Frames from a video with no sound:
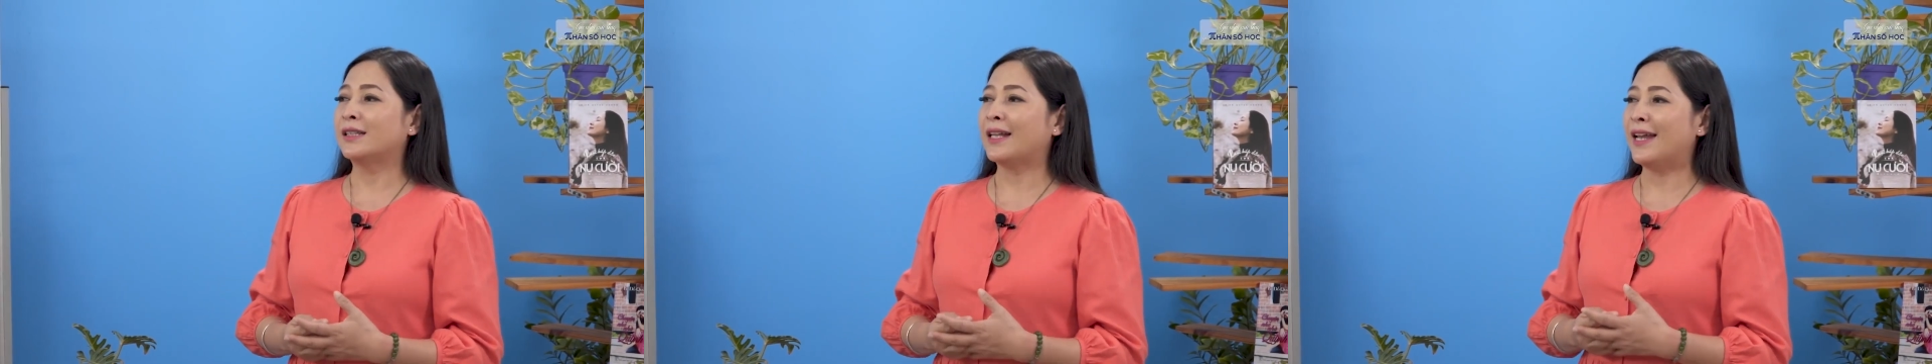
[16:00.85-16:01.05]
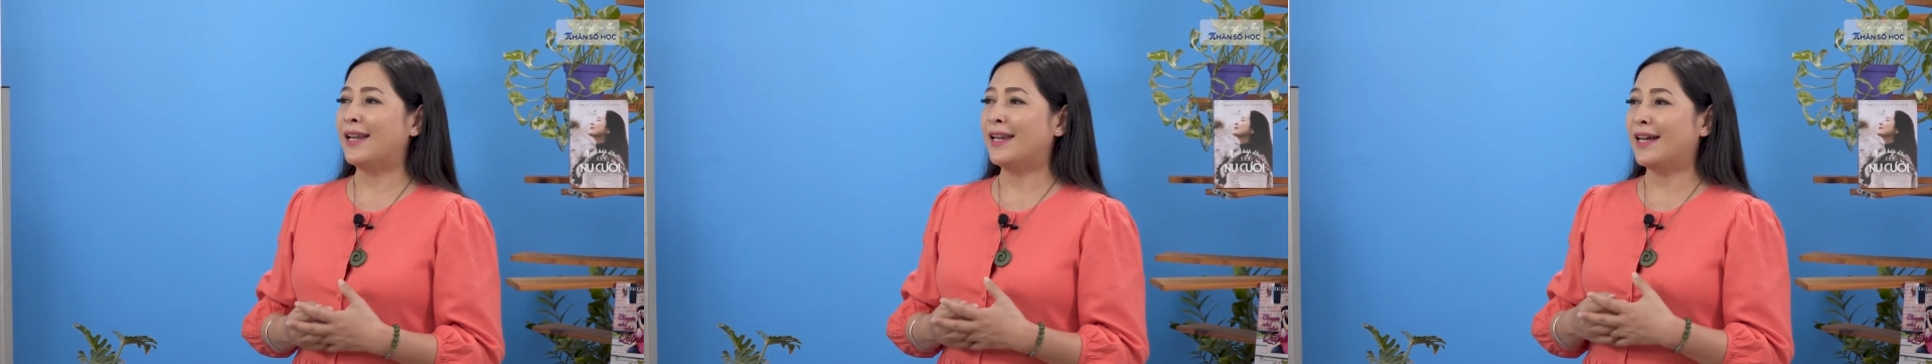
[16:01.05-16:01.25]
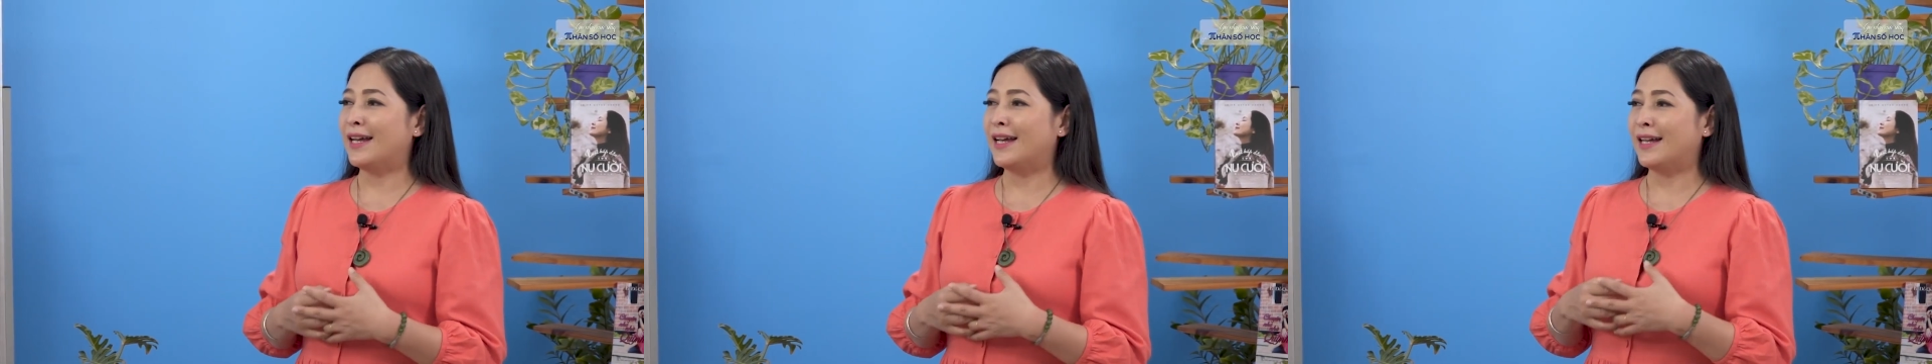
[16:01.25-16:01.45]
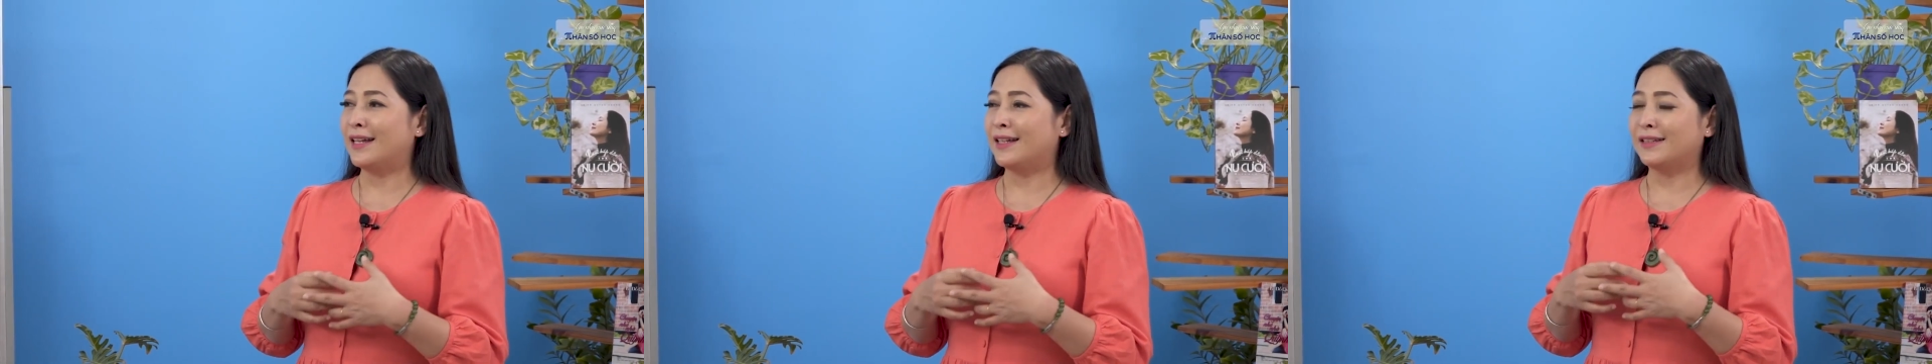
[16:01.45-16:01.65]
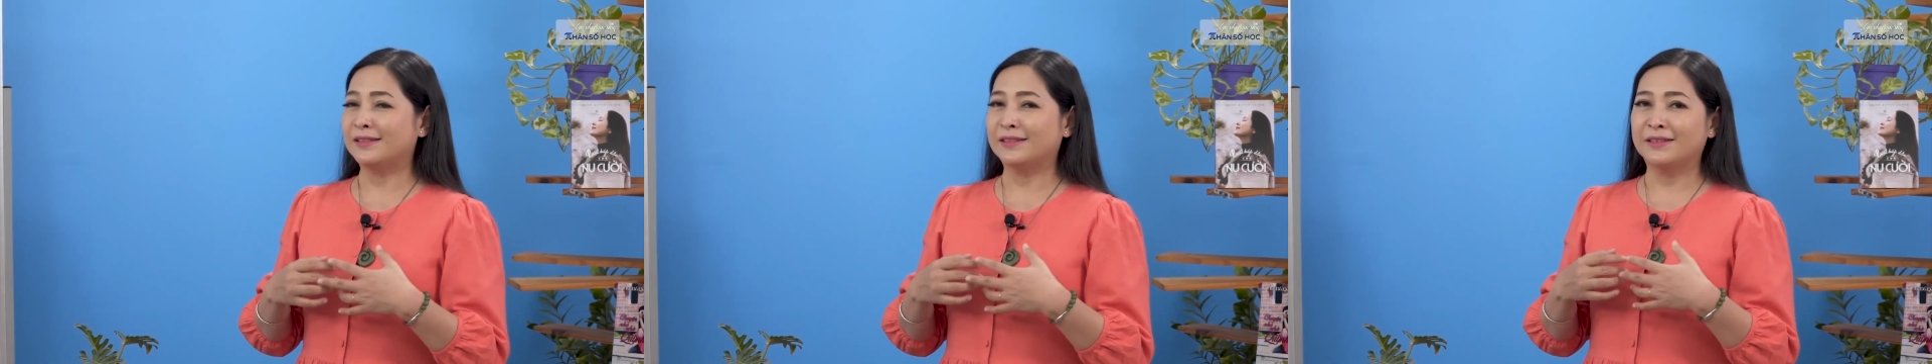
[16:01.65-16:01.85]
hay
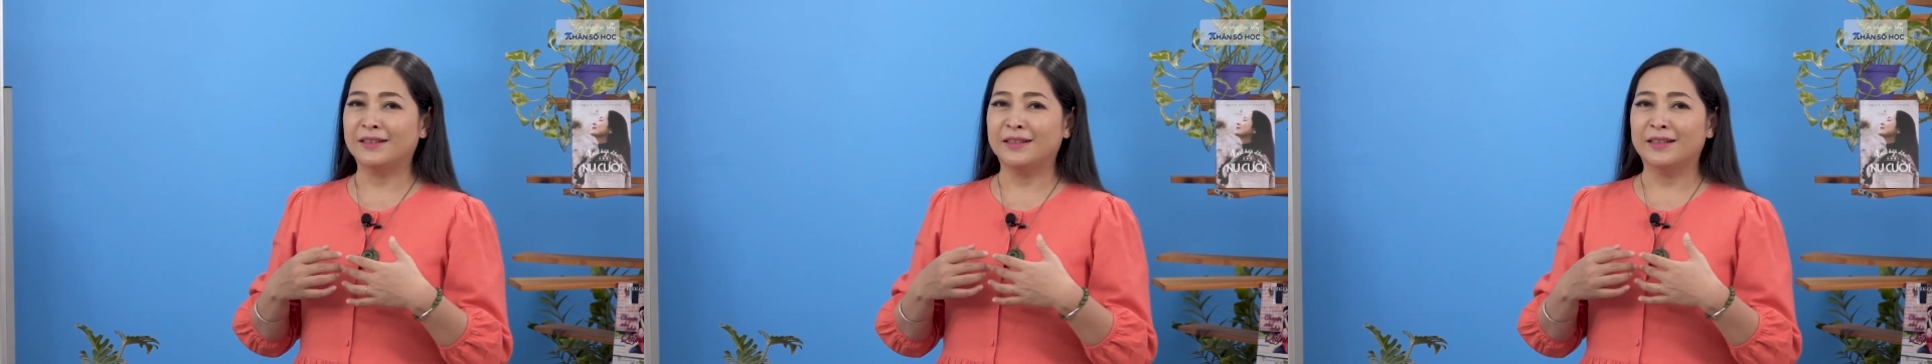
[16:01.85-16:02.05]
là